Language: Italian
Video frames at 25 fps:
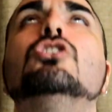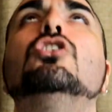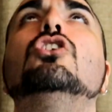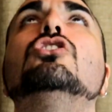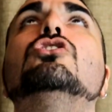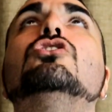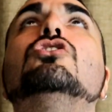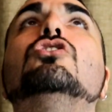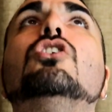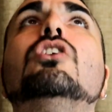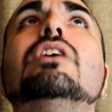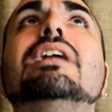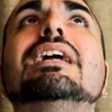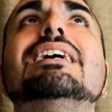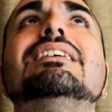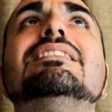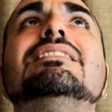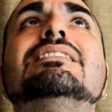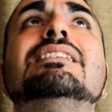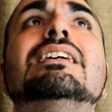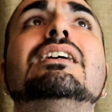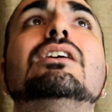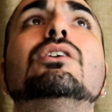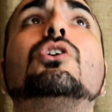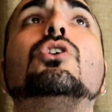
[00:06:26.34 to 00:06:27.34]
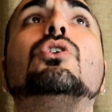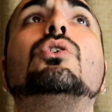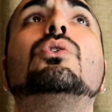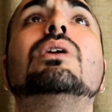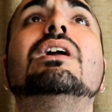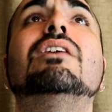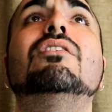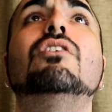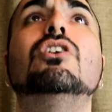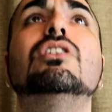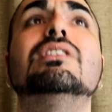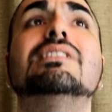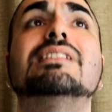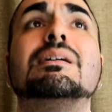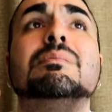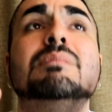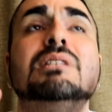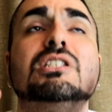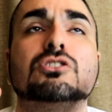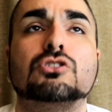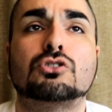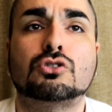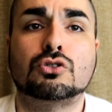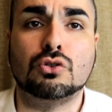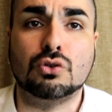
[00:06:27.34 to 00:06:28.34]
Dottoressa, ancora una volta,
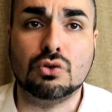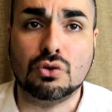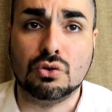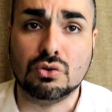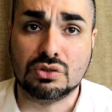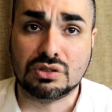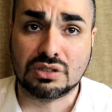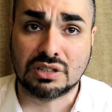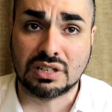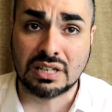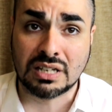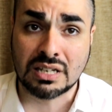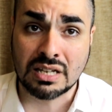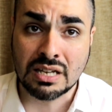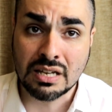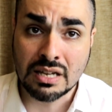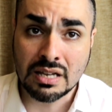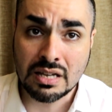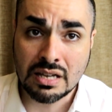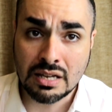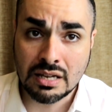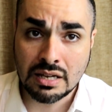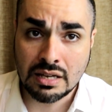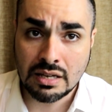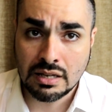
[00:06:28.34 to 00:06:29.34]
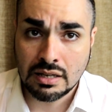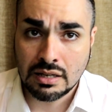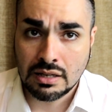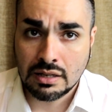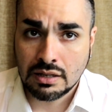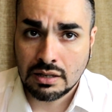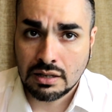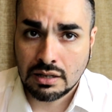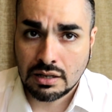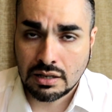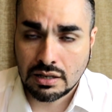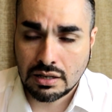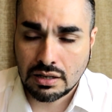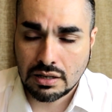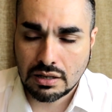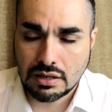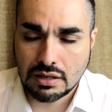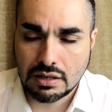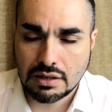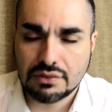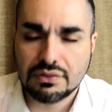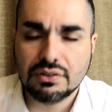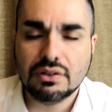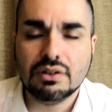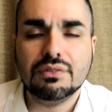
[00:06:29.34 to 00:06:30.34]
mi scusi.
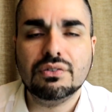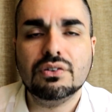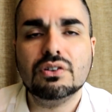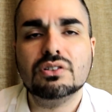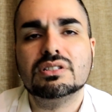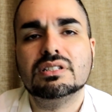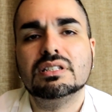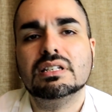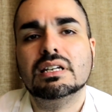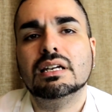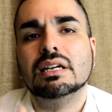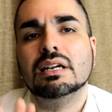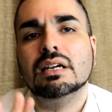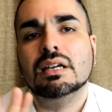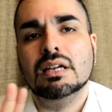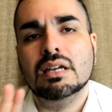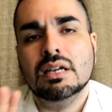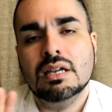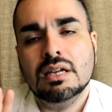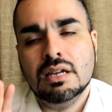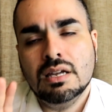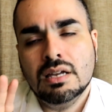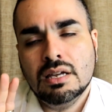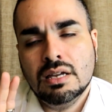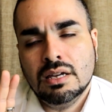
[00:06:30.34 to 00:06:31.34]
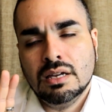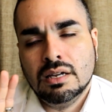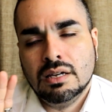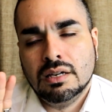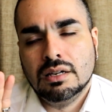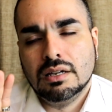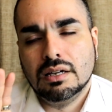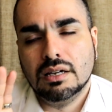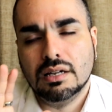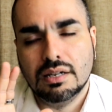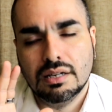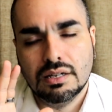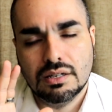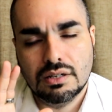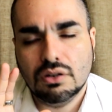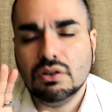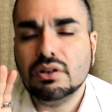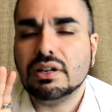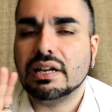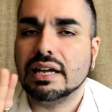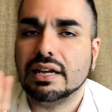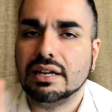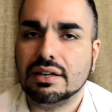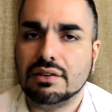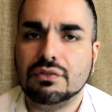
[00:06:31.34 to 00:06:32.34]
Forse...
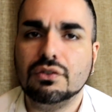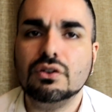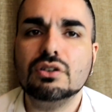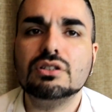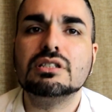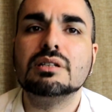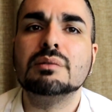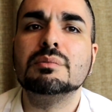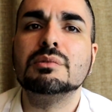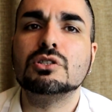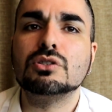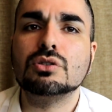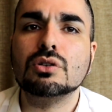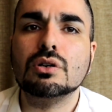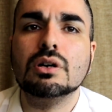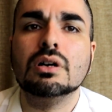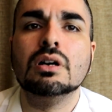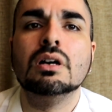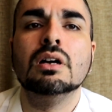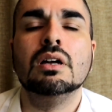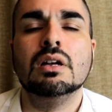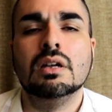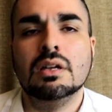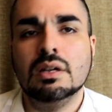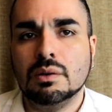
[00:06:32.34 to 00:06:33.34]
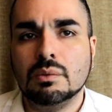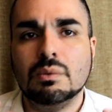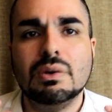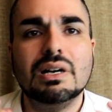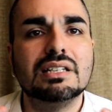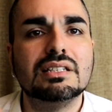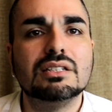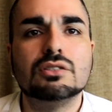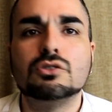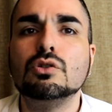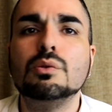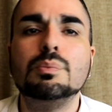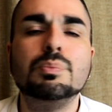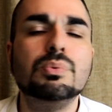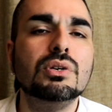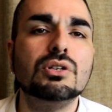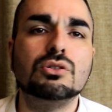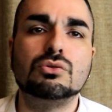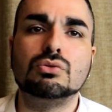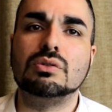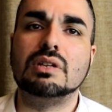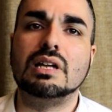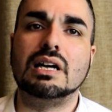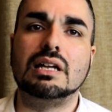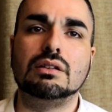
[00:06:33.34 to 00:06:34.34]
Ok, forse mi sto... Guardi, sto pure
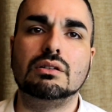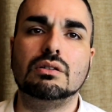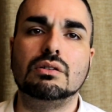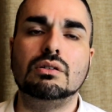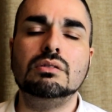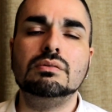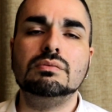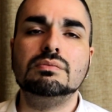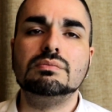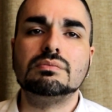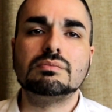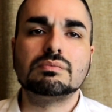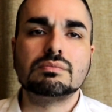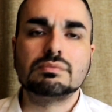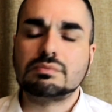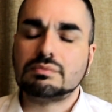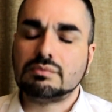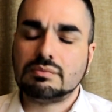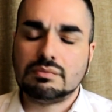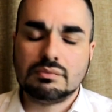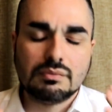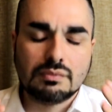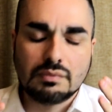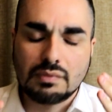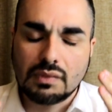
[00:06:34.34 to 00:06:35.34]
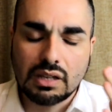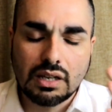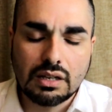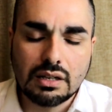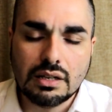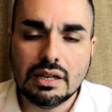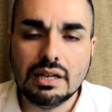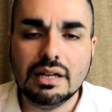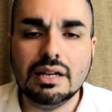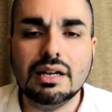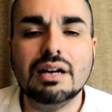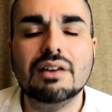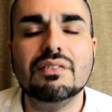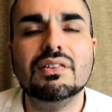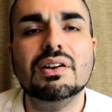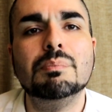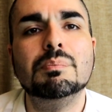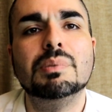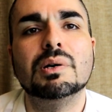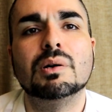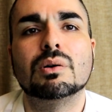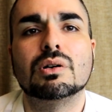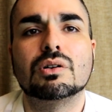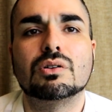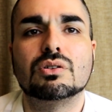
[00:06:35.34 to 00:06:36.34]
sudando, non...
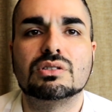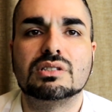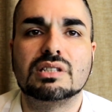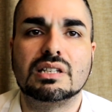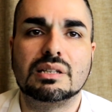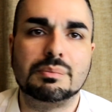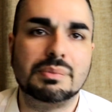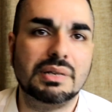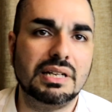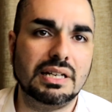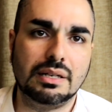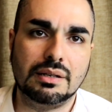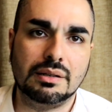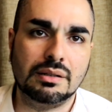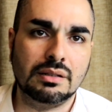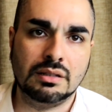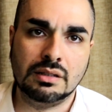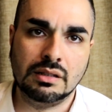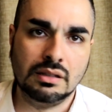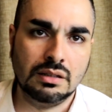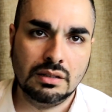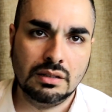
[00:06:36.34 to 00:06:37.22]
Avrebbe qualcosa da bere.